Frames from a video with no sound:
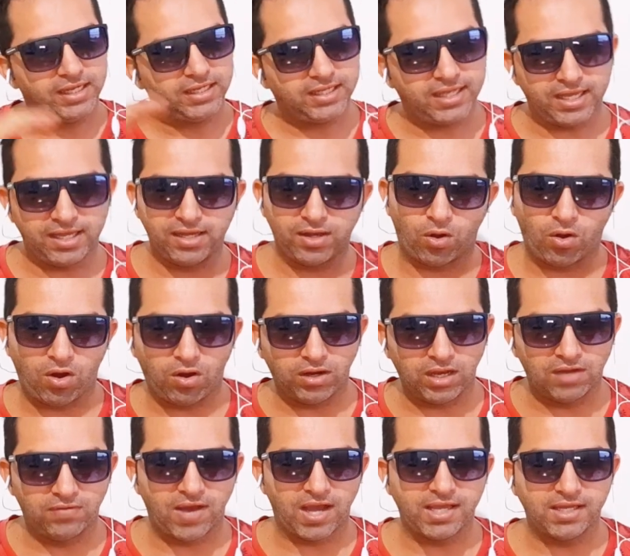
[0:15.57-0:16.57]
que
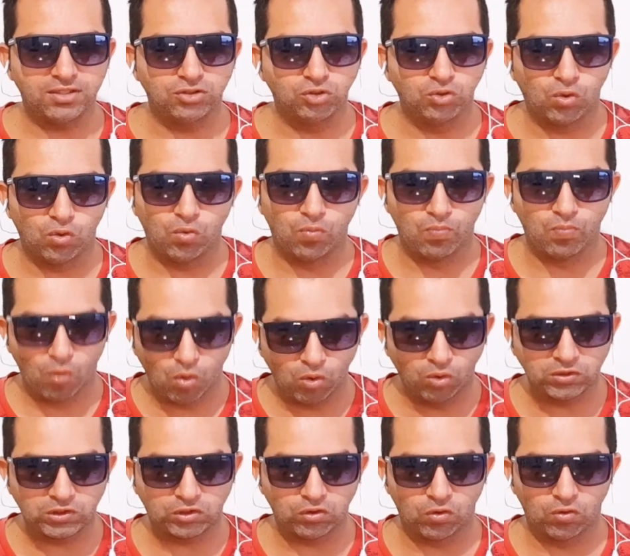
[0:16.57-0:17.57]
rolam aí no
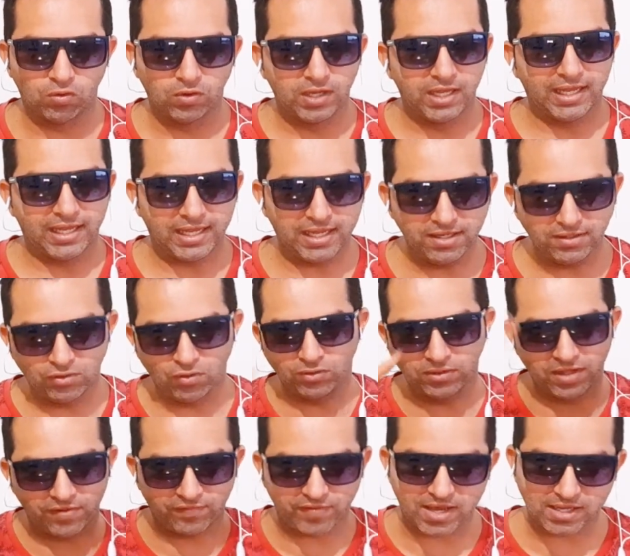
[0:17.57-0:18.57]
mundo e no
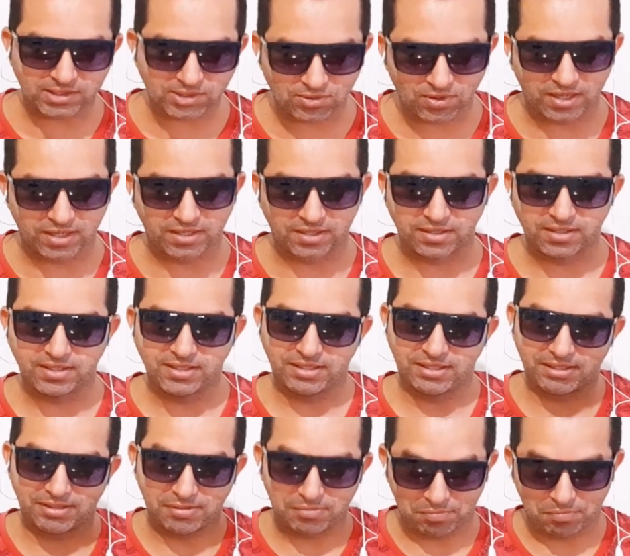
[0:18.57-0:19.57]
universo aí.
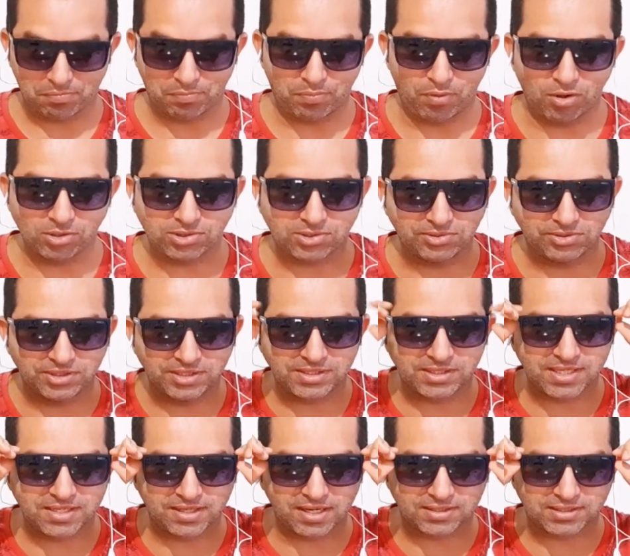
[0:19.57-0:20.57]
Posso
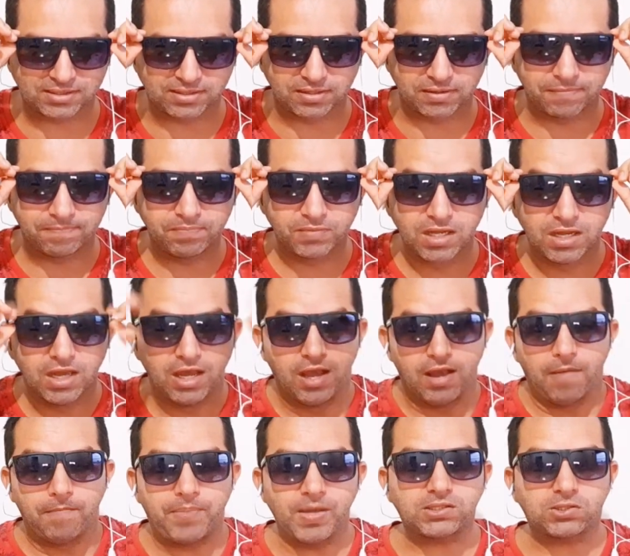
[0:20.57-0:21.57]
dizer assim.
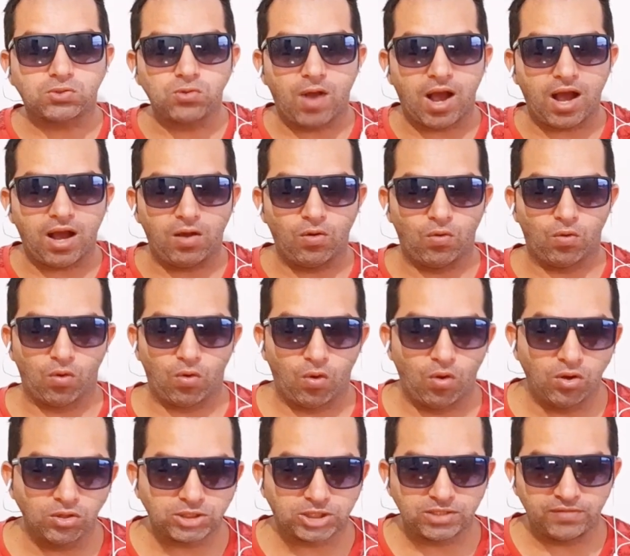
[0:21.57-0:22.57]
Pessoal,
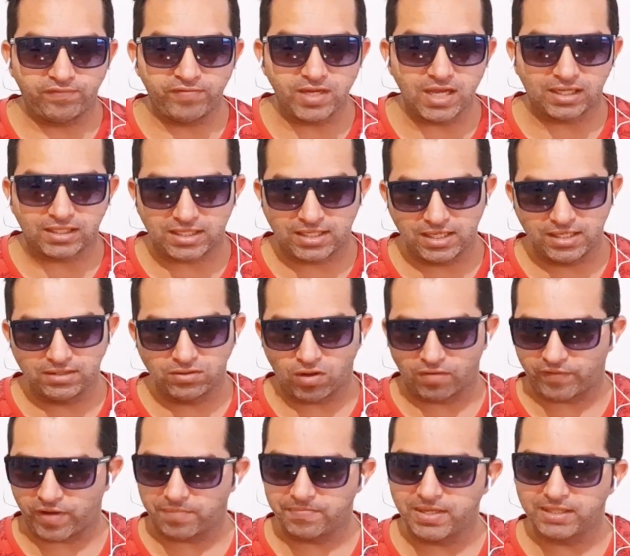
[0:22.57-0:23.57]
hoje vim aqui
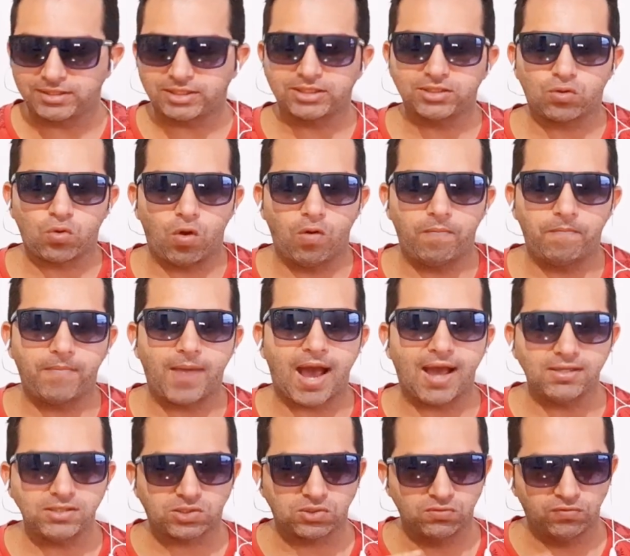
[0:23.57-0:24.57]
novamente com
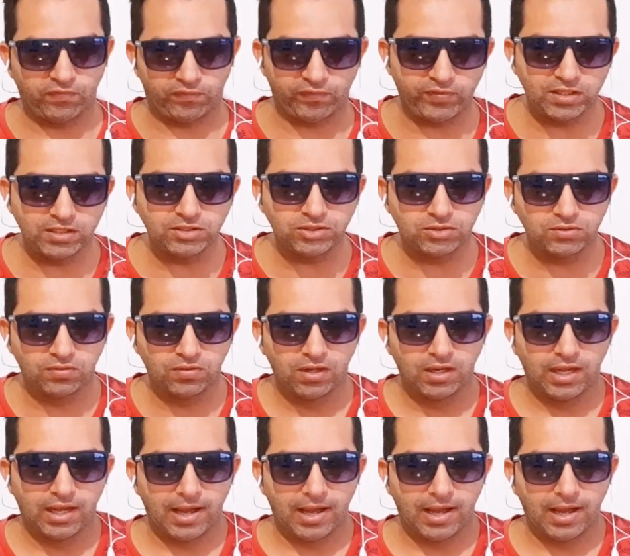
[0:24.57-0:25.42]
mais um vídeo